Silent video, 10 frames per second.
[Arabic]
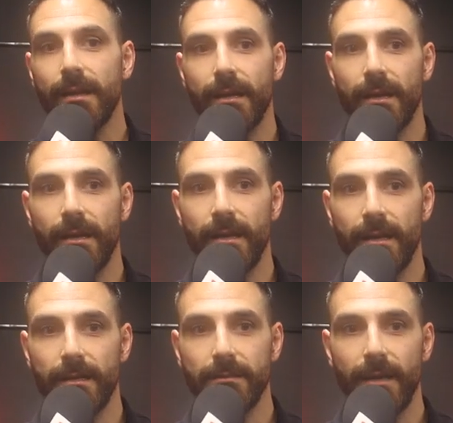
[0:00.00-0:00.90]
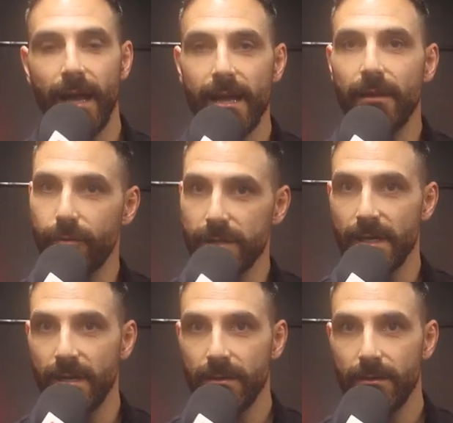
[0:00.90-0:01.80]
إيه، هاي
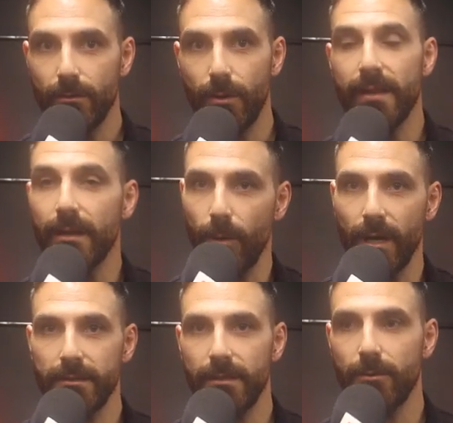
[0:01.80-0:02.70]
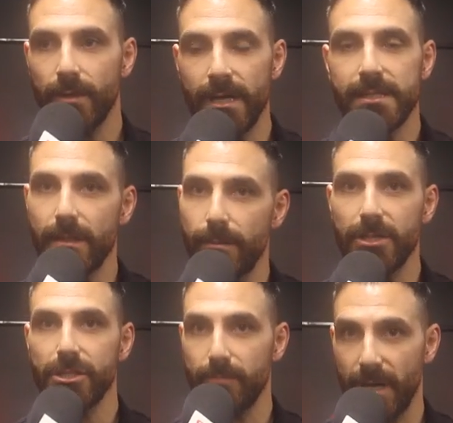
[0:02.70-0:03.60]
الفرصه وهذا الوقت انه الناس
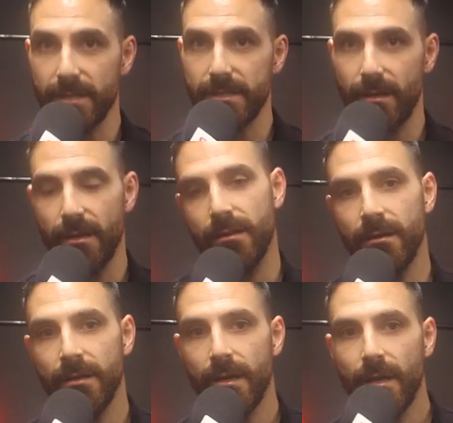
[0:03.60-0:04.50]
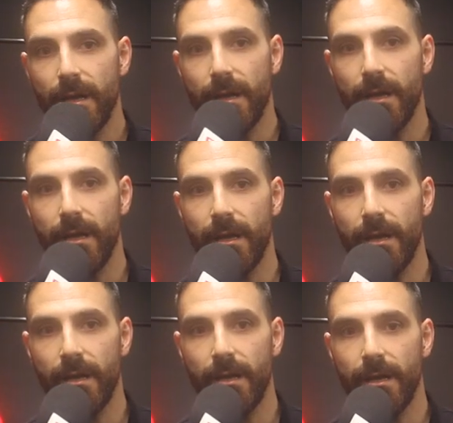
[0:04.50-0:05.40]
تبلش تمارس الرياضه
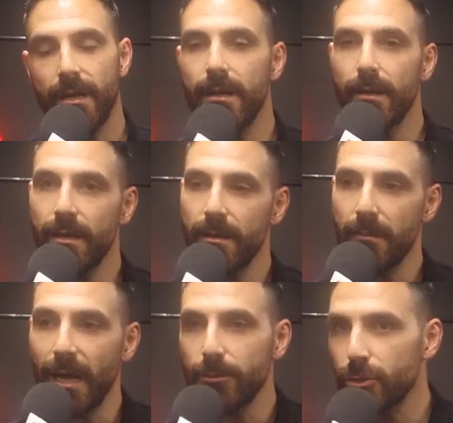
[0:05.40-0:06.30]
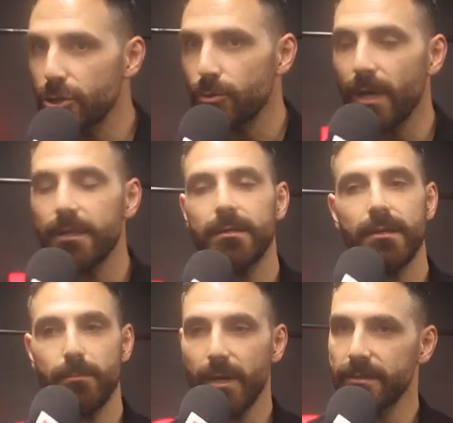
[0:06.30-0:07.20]
إيه، اللي ما عندوش وقت
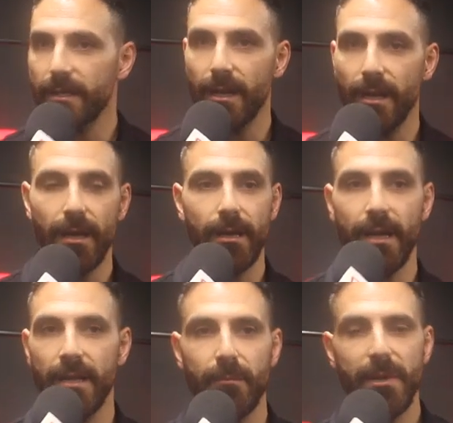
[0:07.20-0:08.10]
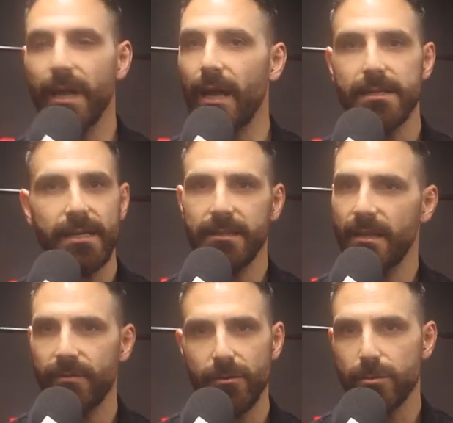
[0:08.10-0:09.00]
بيقدر يلاقي احنا عم نحكي على ساعتين
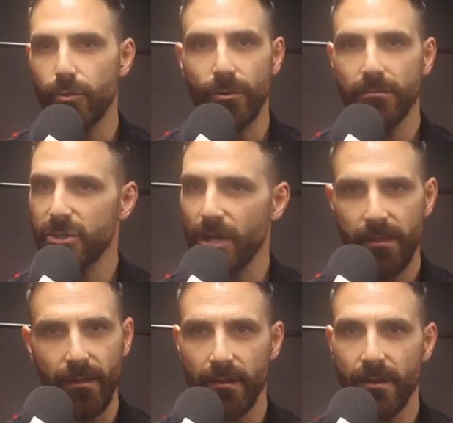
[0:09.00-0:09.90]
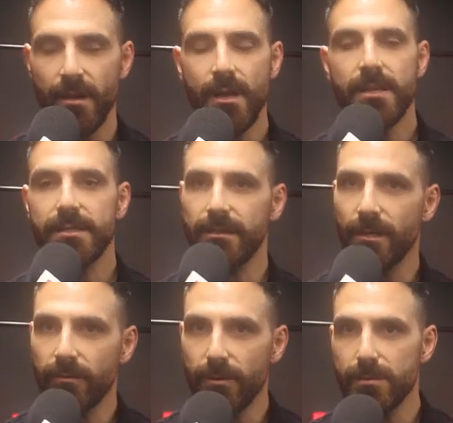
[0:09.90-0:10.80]
في الاسبوع مش اكثر
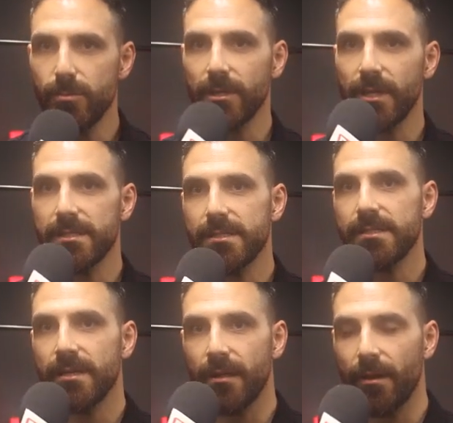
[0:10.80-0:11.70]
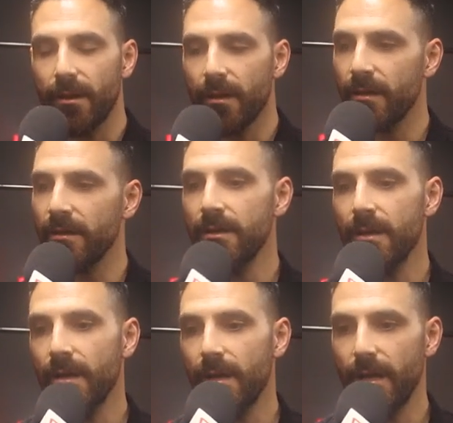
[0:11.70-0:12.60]
ساعتين في الاسبوع تخصصهن للرياضه
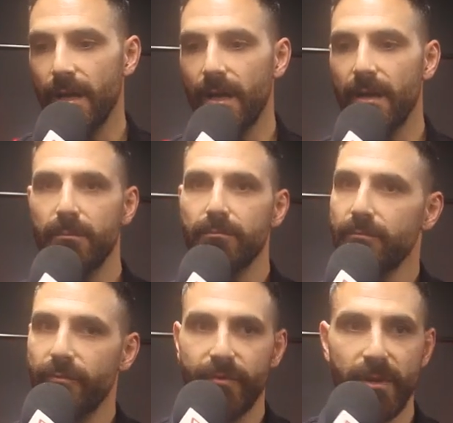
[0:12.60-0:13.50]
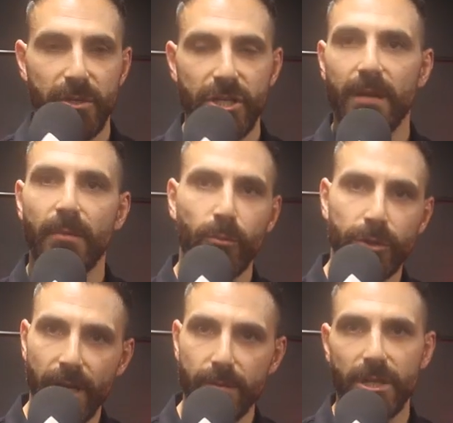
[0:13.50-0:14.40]
إيه، في مجال مع
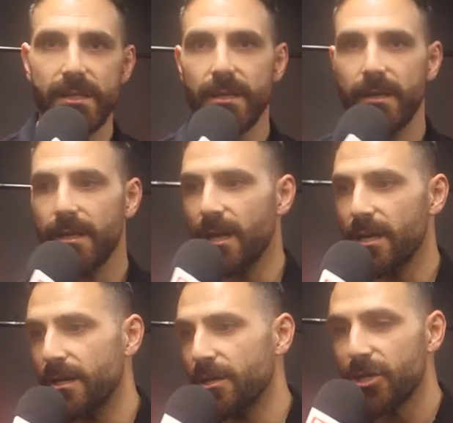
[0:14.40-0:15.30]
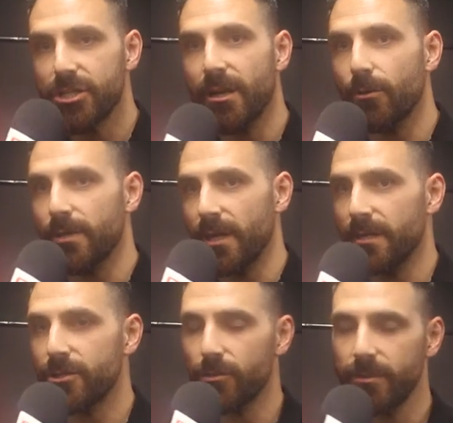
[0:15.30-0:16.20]
مدرب شخص اللي يرشدك
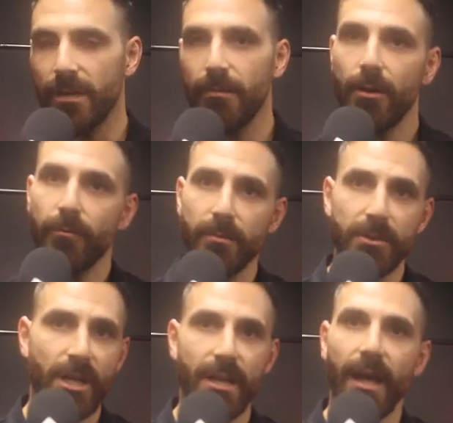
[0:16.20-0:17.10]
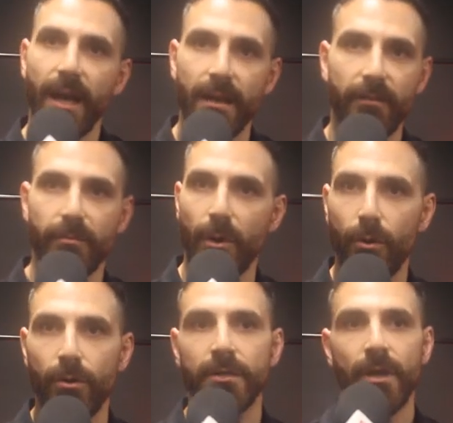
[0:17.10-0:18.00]
شو تعمل وفي مجال لحالك في
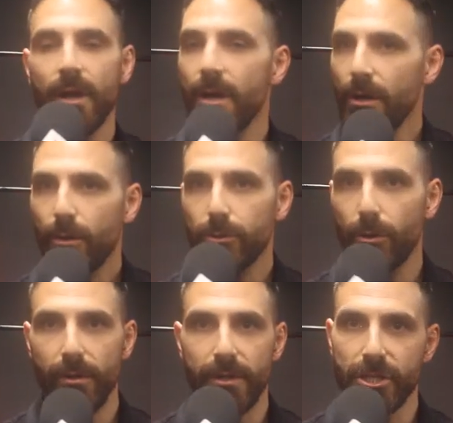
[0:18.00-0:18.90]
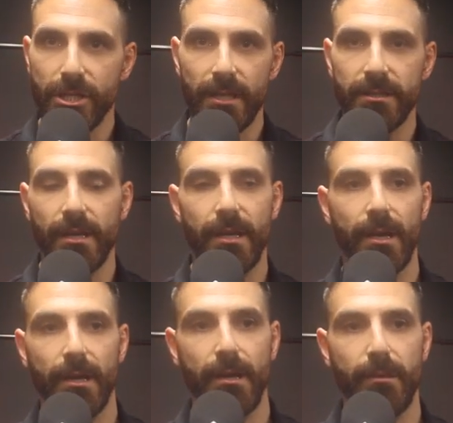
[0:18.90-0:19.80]
مخون وتاخذ ارشاد
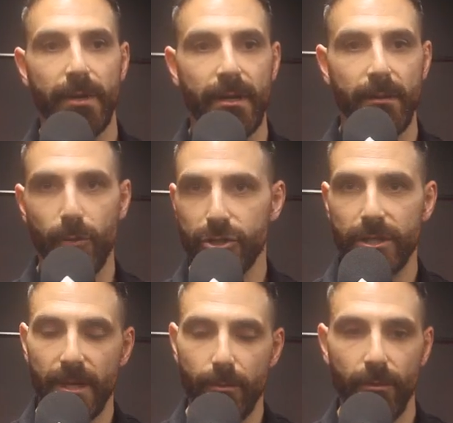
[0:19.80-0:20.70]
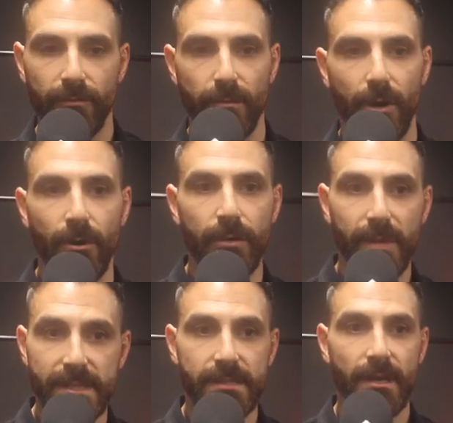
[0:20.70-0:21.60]
إيه، من المرشد اللي بيكون في المخون
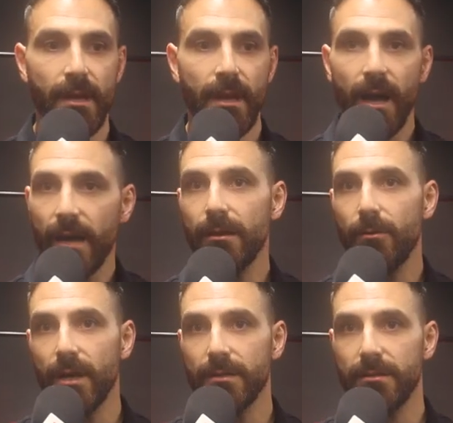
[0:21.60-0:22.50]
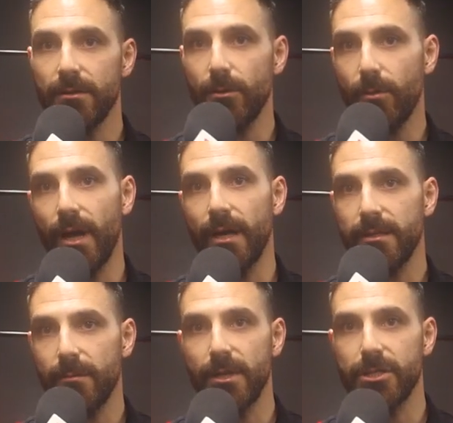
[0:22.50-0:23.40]
بس هذا الوقت انه الواحد
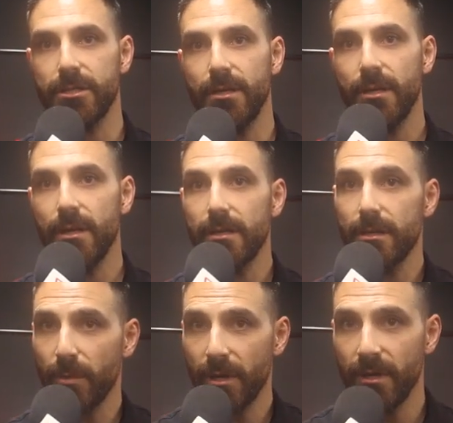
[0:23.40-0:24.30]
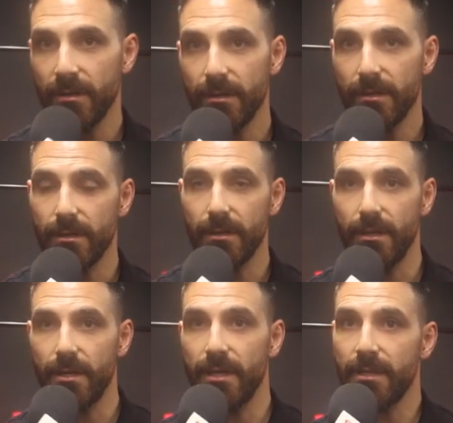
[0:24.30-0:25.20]
يبلش يتمرن
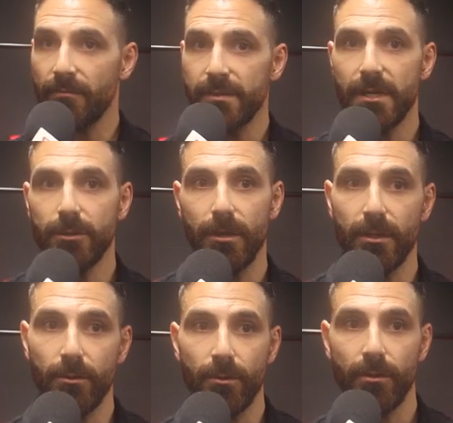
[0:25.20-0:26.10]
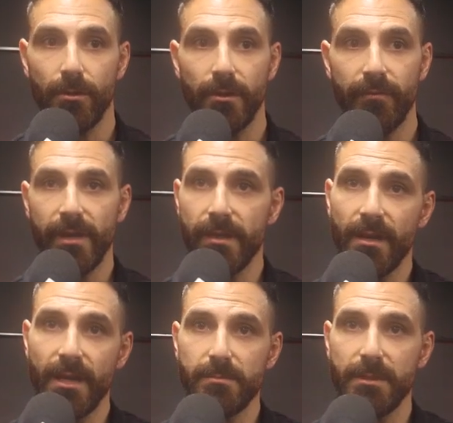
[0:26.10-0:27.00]
يهتم في صحته لانه في كثير
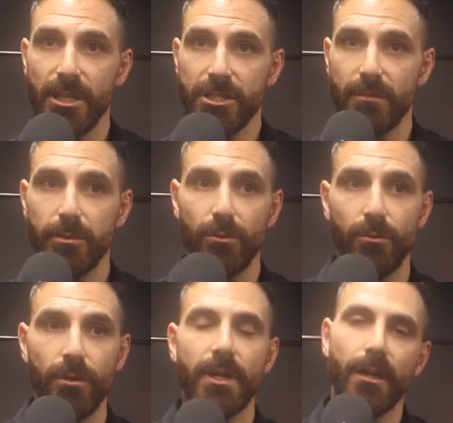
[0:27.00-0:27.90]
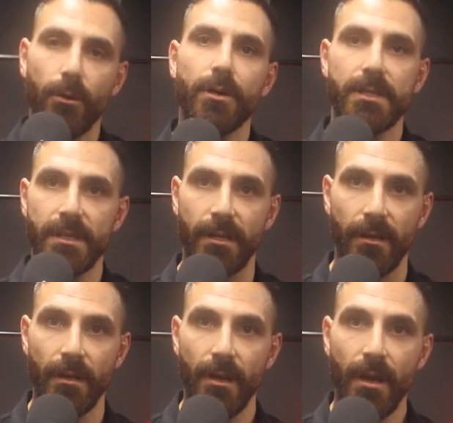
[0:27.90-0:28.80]
ناس بتاجل بتقول يلا اخرى سنه
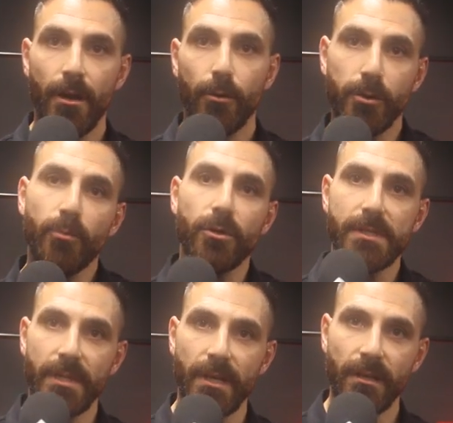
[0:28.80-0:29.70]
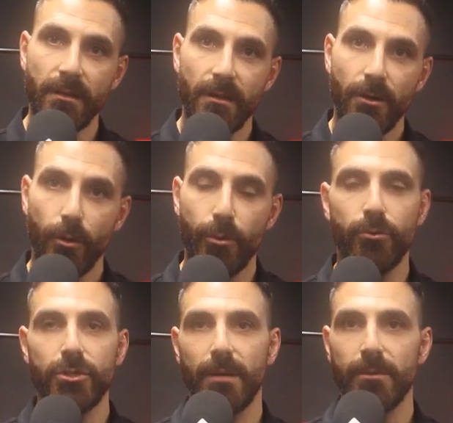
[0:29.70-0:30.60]
بتمرق سنه
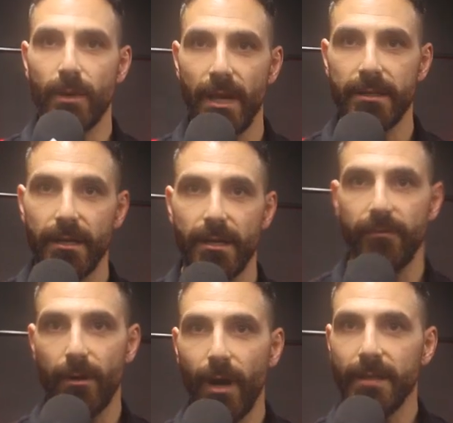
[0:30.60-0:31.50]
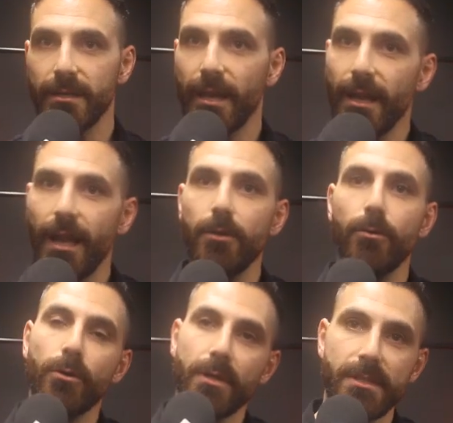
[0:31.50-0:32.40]
وبكونوش عاملين ولا اي تغيير فالواحد يتخيل حاله
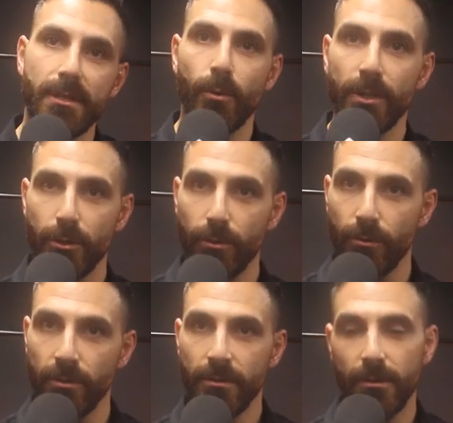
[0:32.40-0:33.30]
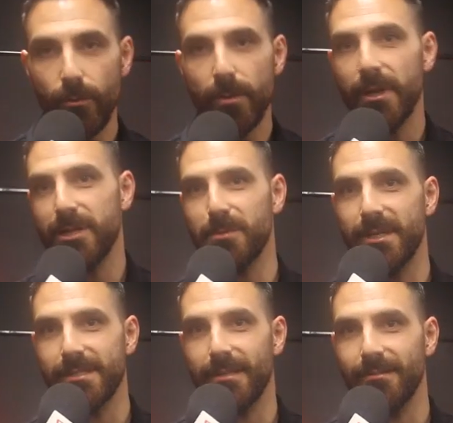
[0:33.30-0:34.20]
اخرى سنه وين بده يكون ويبلش من
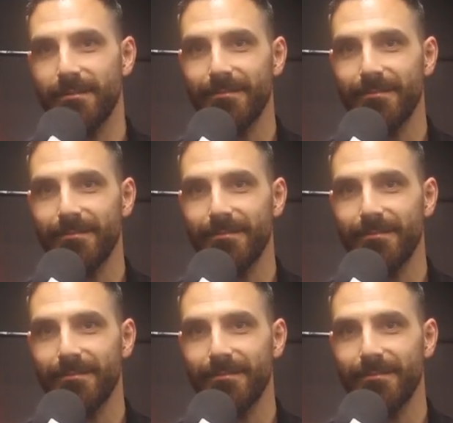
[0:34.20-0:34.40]
اسا